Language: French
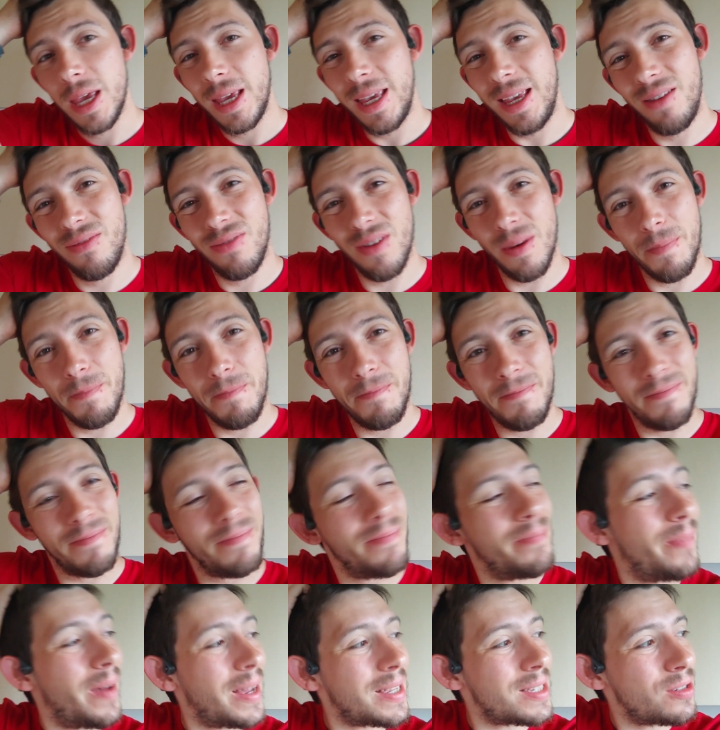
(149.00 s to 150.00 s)
Il fait
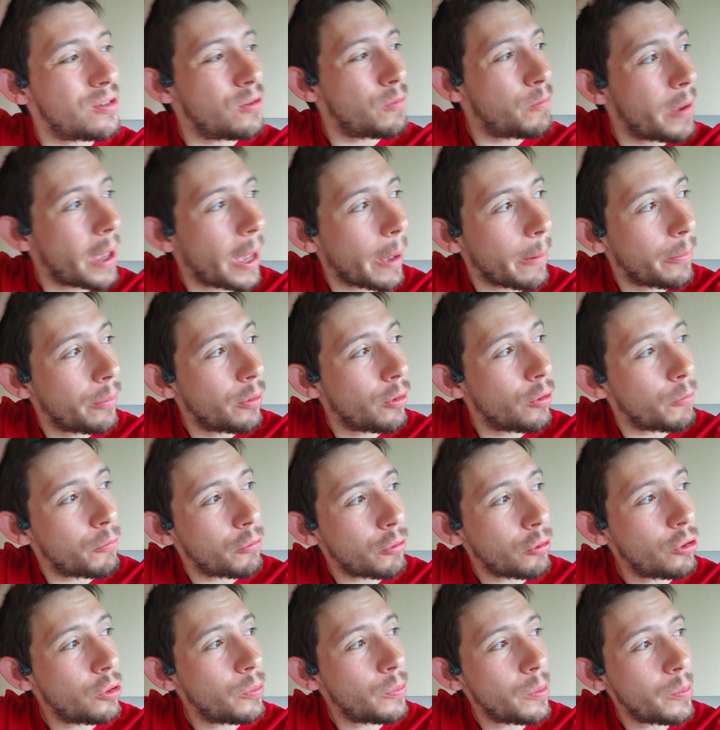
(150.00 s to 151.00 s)
pas super beau
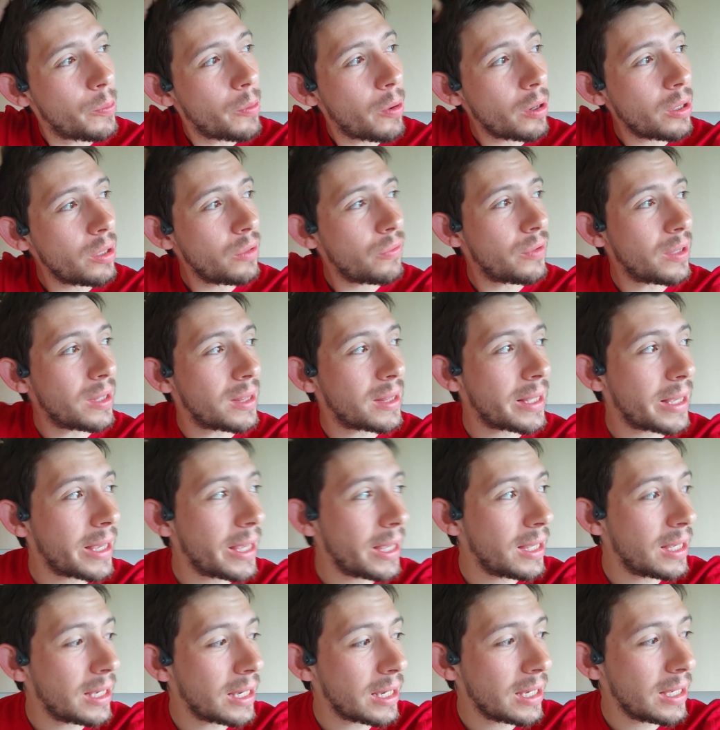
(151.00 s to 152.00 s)
pour le moment, il fait
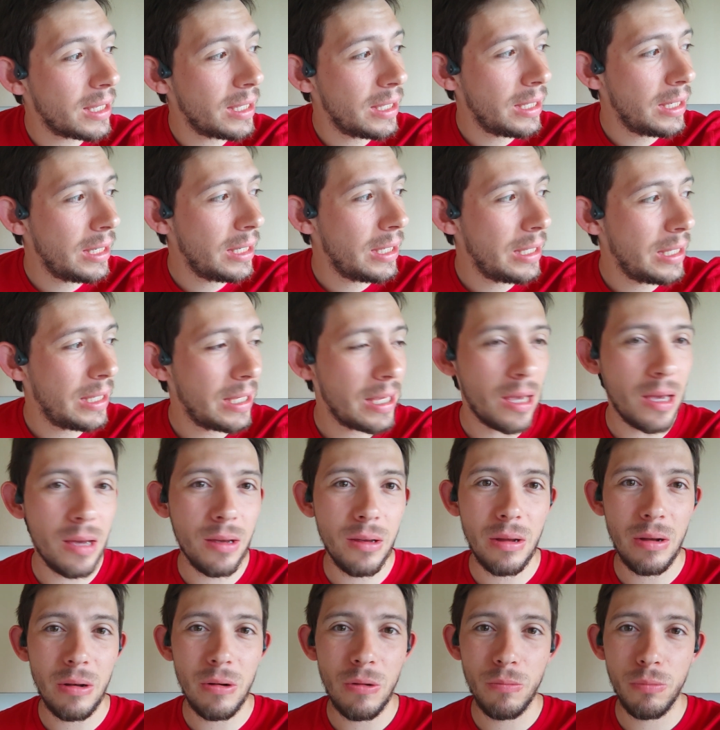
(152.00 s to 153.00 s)
très gris,
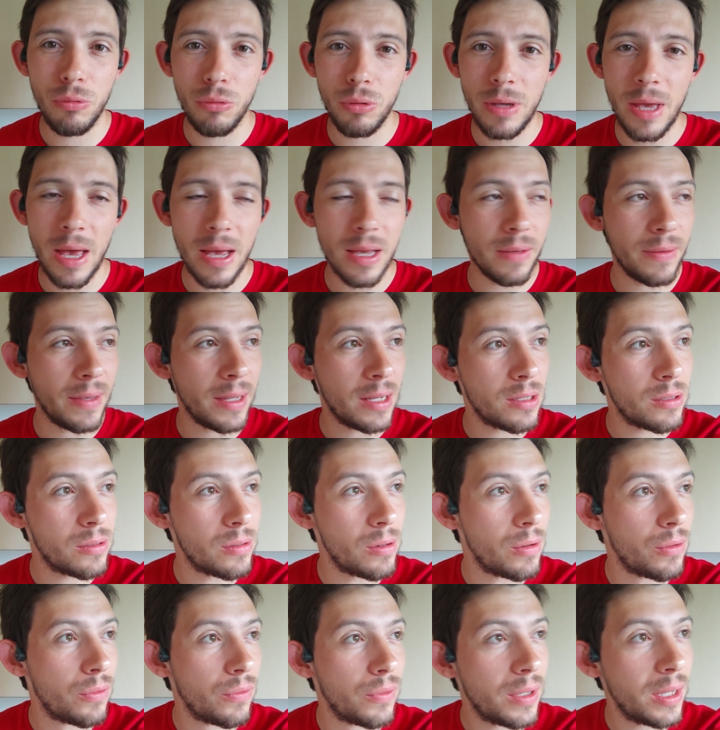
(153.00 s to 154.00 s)
et le brouillard vient de
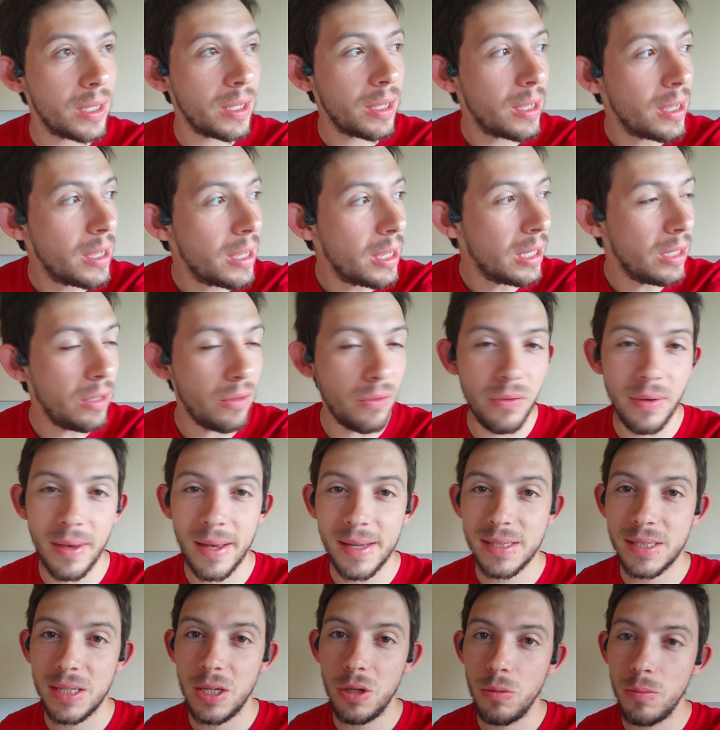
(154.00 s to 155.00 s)
se lever, il fait
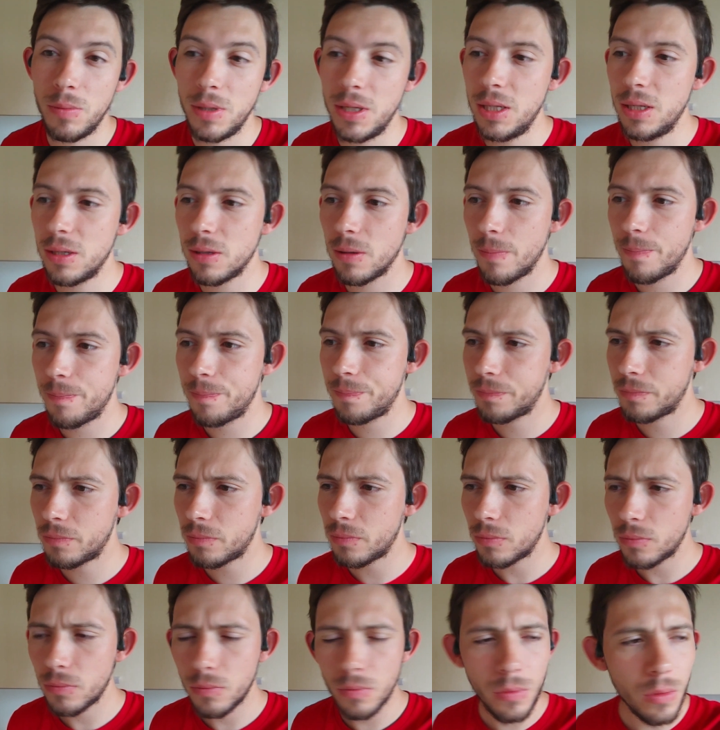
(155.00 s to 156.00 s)
assez humide.
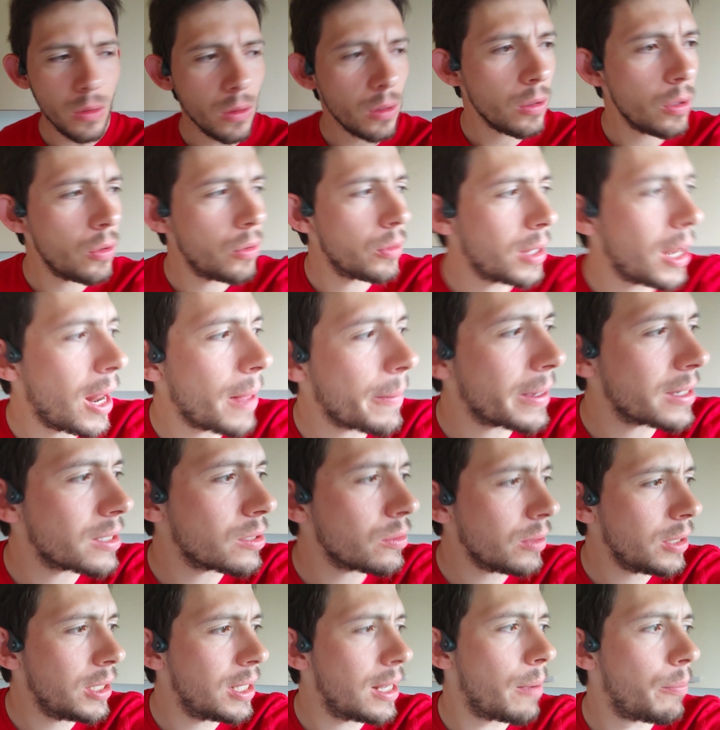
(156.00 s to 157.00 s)
On a
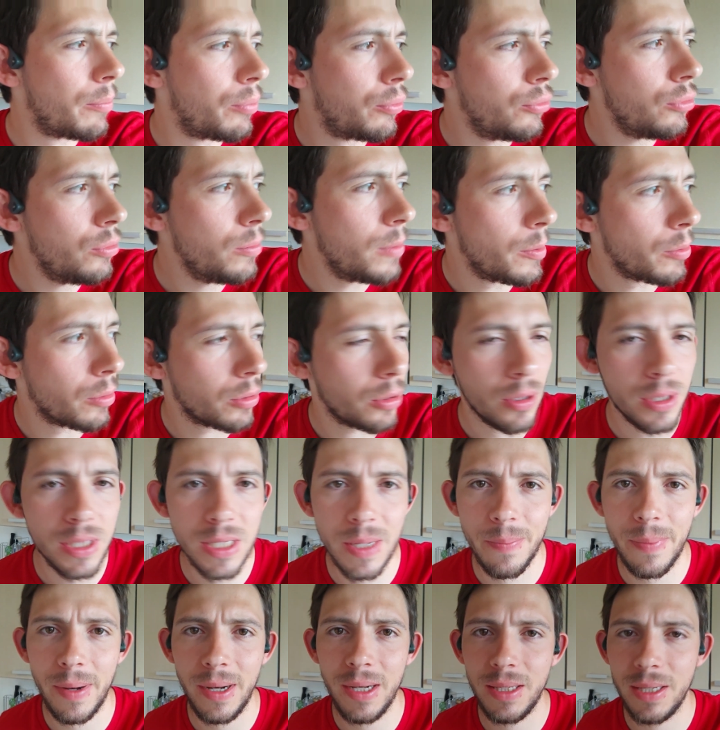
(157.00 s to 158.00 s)
l'impression qu'il a plu, mais pourtant
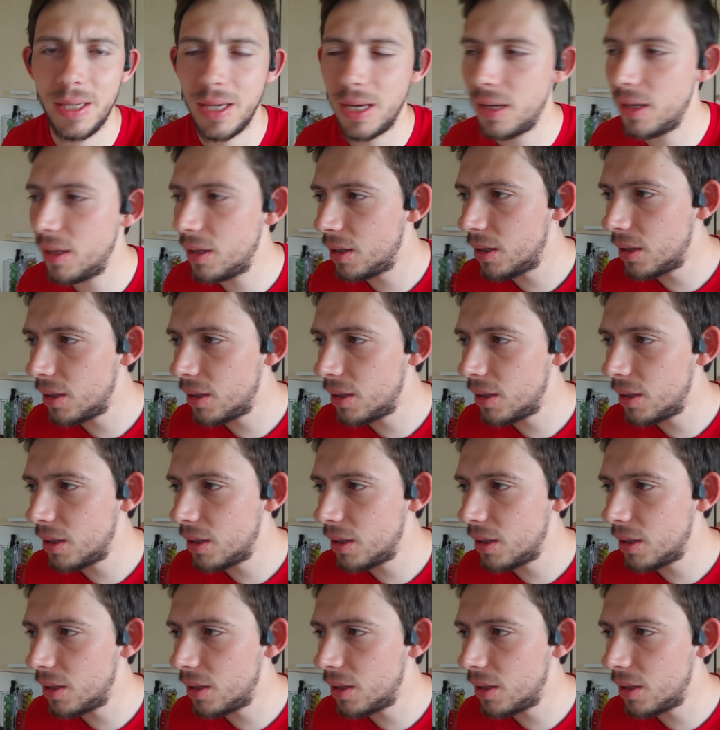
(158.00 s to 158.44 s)
c'est pas le cas.